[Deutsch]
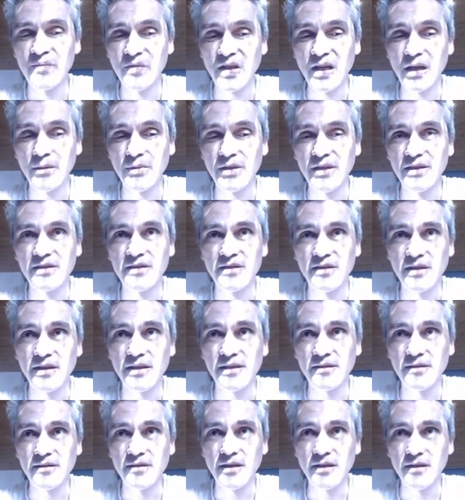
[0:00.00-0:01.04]
damals
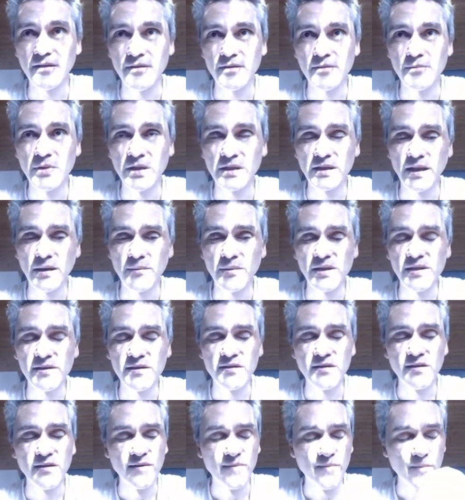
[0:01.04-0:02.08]
halt, ja, immer
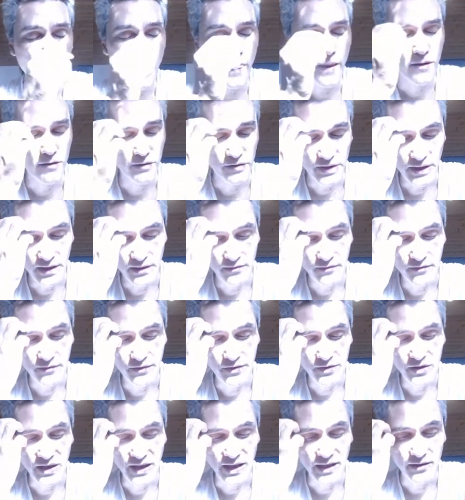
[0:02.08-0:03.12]
damals. Und dann
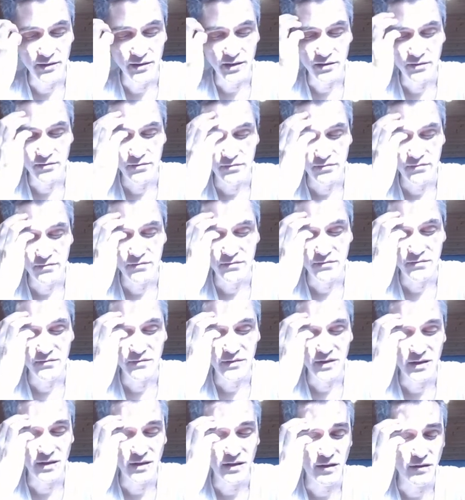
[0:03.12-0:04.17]
von 300
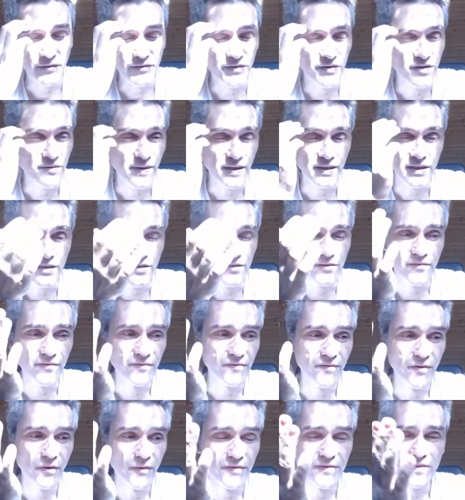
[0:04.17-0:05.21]
wieder auf
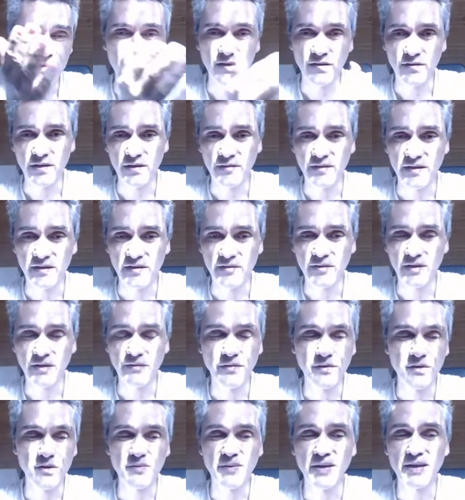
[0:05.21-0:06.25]
250 oder was und dann
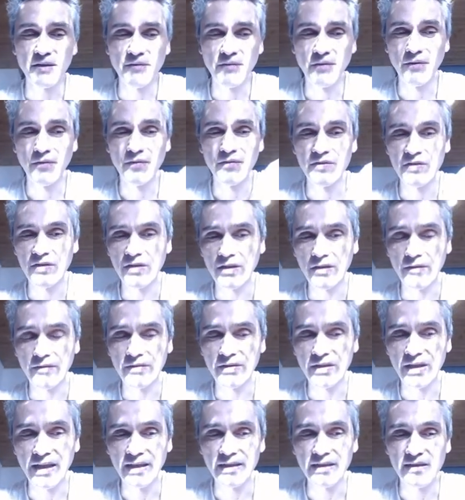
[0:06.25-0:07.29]
von 250 auf
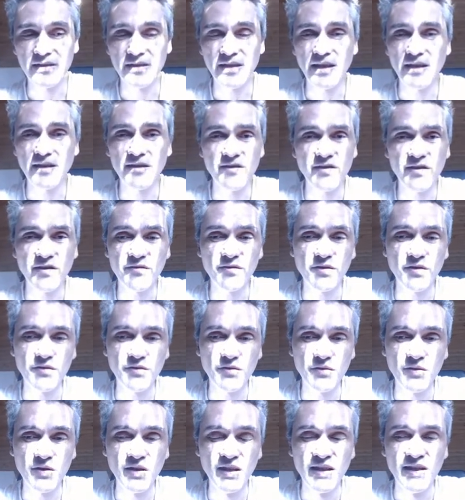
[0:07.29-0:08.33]
360 oder
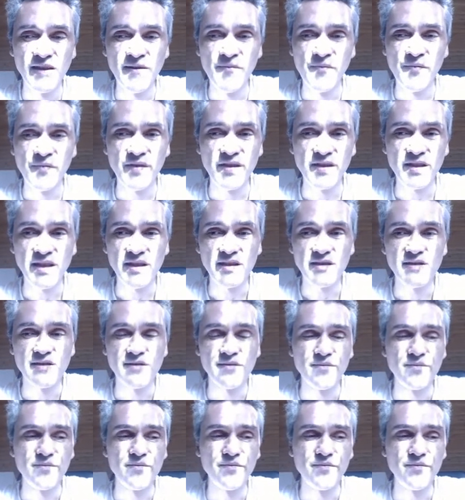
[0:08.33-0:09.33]
so. Das heißt,